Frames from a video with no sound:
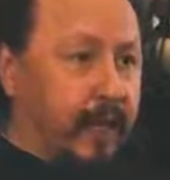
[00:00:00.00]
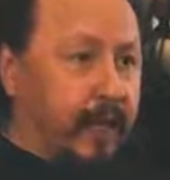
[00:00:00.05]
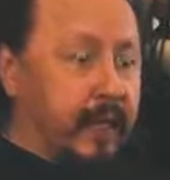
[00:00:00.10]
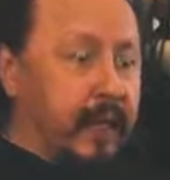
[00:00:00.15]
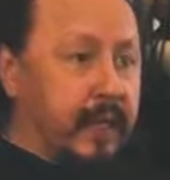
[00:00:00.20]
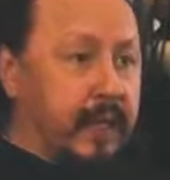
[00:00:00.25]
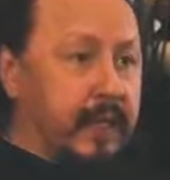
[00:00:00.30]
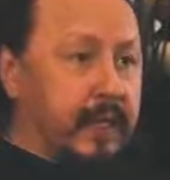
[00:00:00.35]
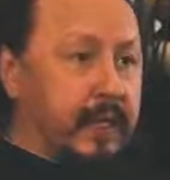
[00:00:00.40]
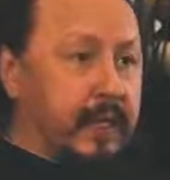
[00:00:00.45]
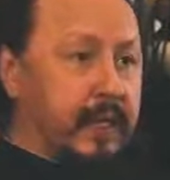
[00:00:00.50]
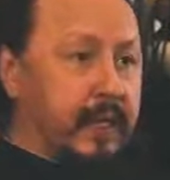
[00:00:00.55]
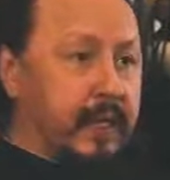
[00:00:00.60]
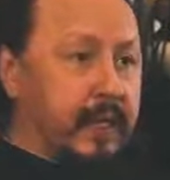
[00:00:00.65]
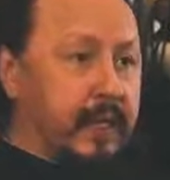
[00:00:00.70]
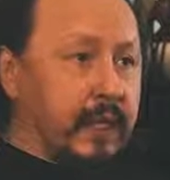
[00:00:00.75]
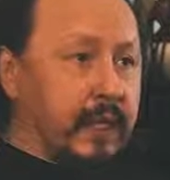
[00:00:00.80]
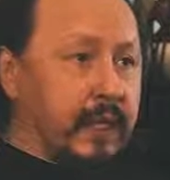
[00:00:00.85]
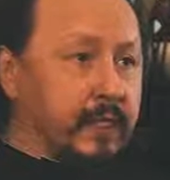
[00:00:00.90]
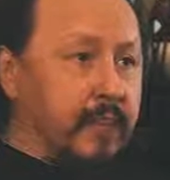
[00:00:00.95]
И
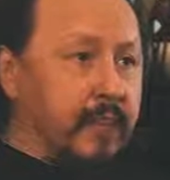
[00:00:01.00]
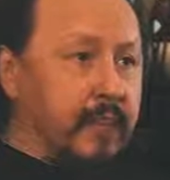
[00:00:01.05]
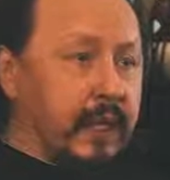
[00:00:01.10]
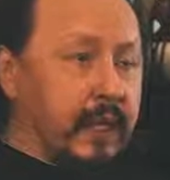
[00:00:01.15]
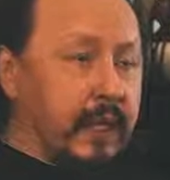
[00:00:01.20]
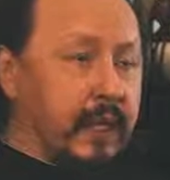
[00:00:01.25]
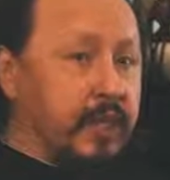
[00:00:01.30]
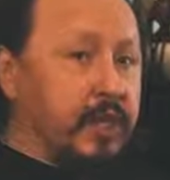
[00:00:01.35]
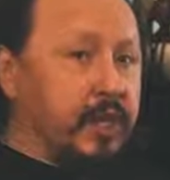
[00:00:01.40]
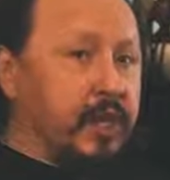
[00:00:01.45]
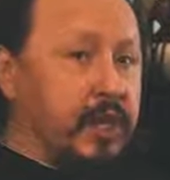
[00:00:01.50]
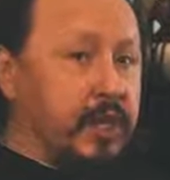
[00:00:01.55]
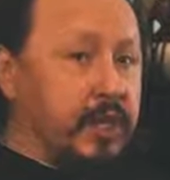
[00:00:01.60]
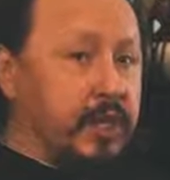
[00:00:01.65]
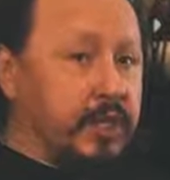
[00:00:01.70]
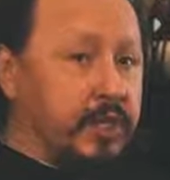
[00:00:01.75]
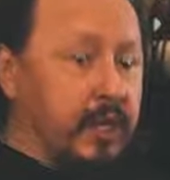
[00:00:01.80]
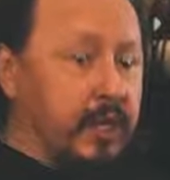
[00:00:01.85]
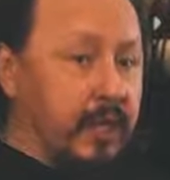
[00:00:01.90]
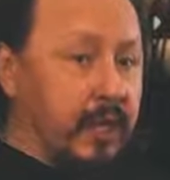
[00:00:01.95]
э, была
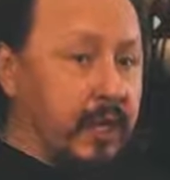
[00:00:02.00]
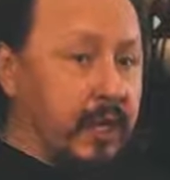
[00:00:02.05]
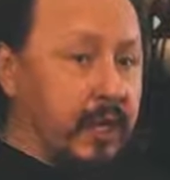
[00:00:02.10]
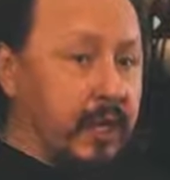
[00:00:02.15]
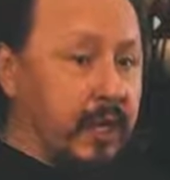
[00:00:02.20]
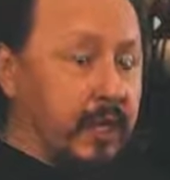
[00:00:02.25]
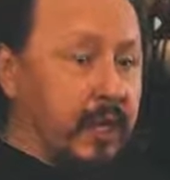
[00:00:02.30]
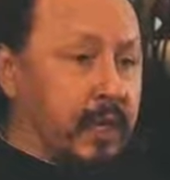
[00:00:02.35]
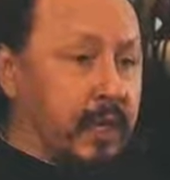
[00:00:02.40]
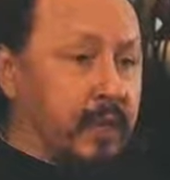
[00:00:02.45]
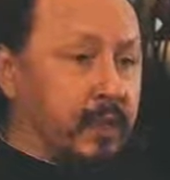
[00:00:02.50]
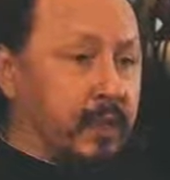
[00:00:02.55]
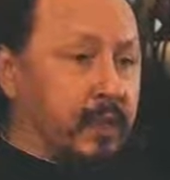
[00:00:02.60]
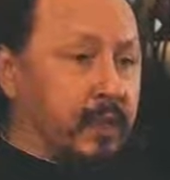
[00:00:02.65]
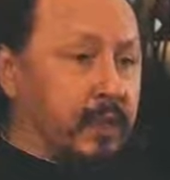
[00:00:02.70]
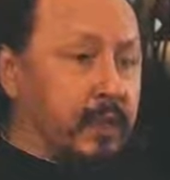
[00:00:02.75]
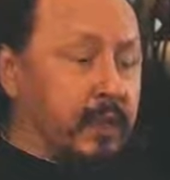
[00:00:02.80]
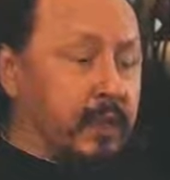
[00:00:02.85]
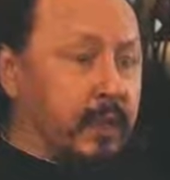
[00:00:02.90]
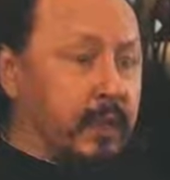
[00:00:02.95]
женщина
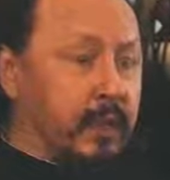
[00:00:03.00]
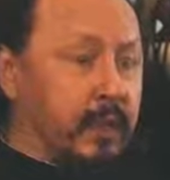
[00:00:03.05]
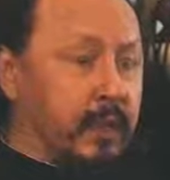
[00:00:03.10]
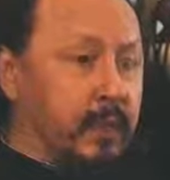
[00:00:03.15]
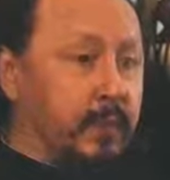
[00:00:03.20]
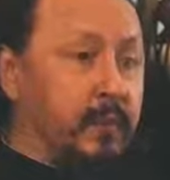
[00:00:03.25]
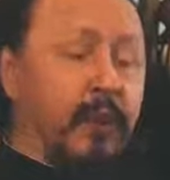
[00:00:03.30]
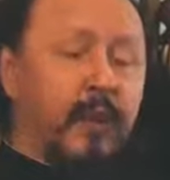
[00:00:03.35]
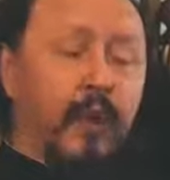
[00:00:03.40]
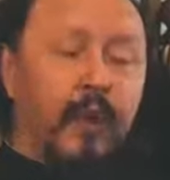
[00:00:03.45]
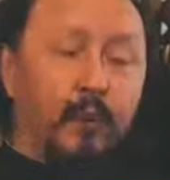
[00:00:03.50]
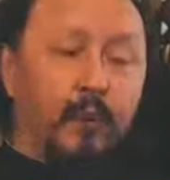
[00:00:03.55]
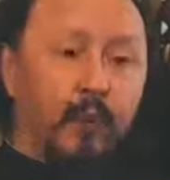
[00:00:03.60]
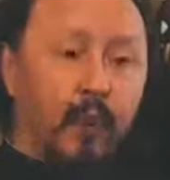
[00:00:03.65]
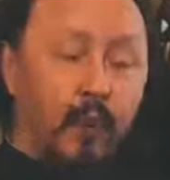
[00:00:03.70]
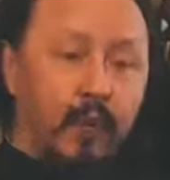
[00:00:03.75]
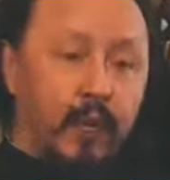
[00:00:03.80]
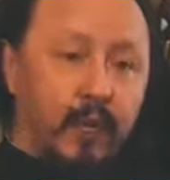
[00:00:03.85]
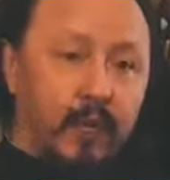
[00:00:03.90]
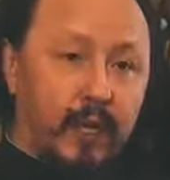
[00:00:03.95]
вот,
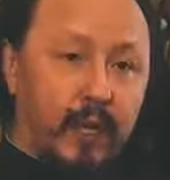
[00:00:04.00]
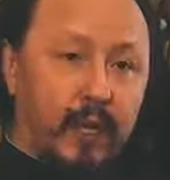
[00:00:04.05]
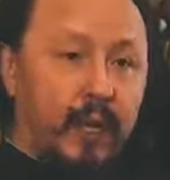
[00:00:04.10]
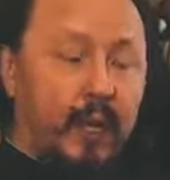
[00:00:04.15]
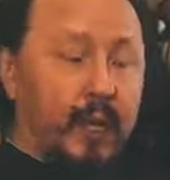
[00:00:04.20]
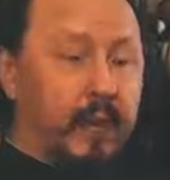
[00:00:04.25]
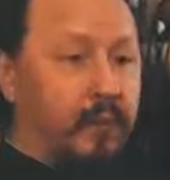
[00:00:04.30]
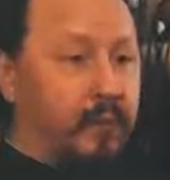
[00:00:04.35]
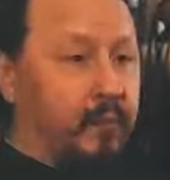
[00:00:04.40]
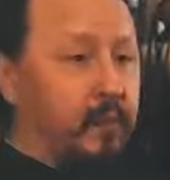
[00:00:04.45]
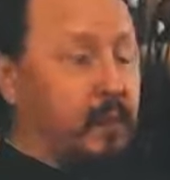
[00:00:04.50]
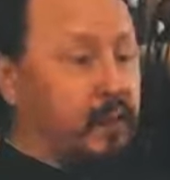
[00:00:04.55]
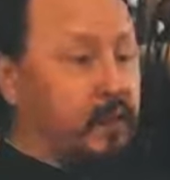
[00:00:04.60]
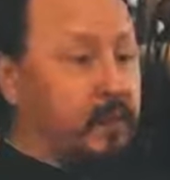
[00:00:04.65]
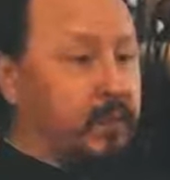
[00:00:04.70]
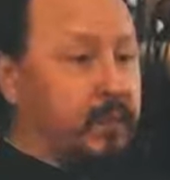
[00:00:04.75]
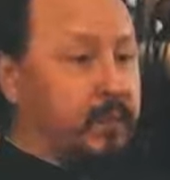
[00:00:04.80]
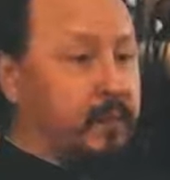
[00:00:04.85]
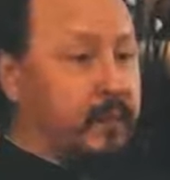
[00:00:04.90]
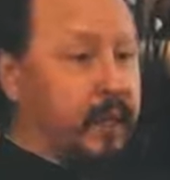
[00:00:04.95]
богомольная,
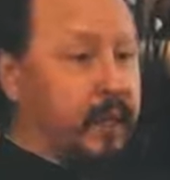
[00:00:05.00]
матушка